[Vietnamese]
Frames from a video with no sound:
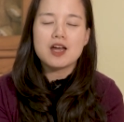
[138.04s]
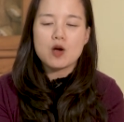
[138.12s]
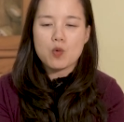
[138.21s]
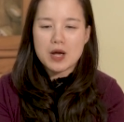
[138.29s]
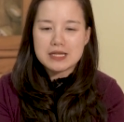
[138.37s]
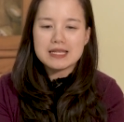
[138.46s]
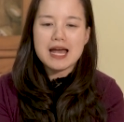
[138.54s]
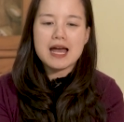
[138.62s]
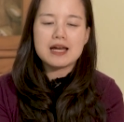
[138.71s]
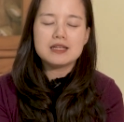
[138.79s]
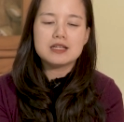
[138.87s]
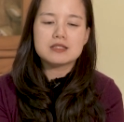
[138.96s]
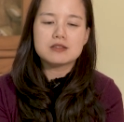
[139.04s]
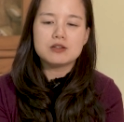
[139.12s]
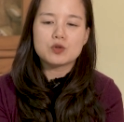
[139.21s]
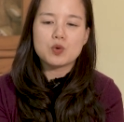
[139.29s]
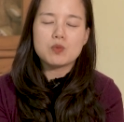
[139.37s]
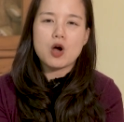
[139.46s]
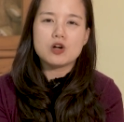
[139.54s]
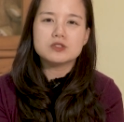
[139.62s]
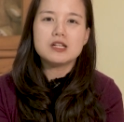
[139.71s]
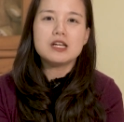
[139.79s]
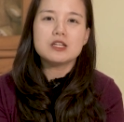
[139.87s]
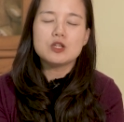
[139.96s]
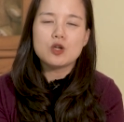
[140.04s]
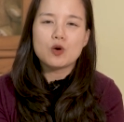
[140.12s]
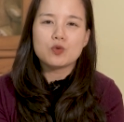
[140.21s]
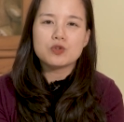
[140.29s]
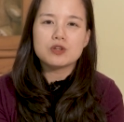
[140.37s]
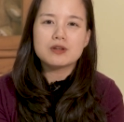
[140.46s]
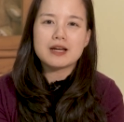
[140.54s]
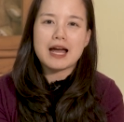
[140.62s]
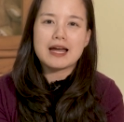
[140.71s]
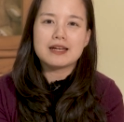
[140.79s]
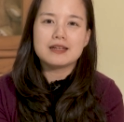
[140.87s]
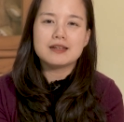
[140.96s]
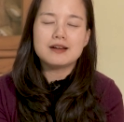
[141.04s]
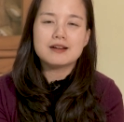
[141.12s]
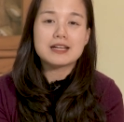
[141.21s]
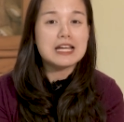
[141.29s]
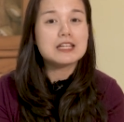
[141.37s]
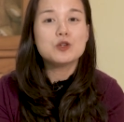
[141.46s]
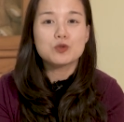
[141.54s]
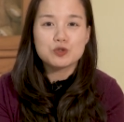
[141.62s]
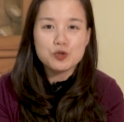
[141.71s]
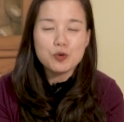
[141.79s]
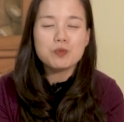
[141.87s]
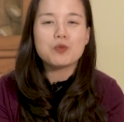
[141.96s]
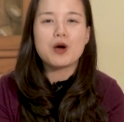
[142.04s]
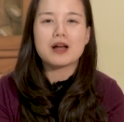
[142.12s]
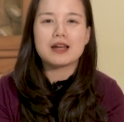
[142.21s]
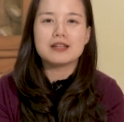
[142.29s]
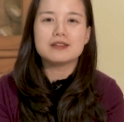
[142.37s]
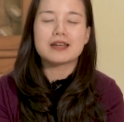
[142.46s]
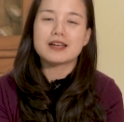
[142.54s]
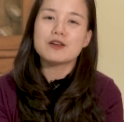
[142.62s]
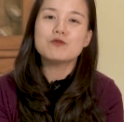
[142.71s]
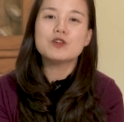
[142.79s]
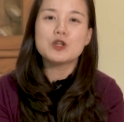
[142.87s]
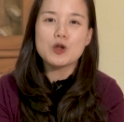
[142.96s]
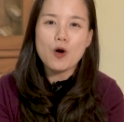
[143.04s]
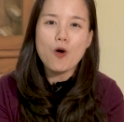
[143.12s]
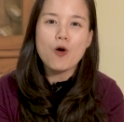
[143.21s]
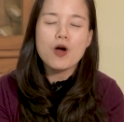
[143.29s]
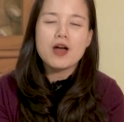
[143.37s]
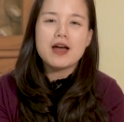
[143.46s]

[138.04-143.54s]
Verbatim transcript: Ngoài ra hiện giờ cũng có rất là nhiều những cái ờ, kênh YouTube hoặc là những cái kênh video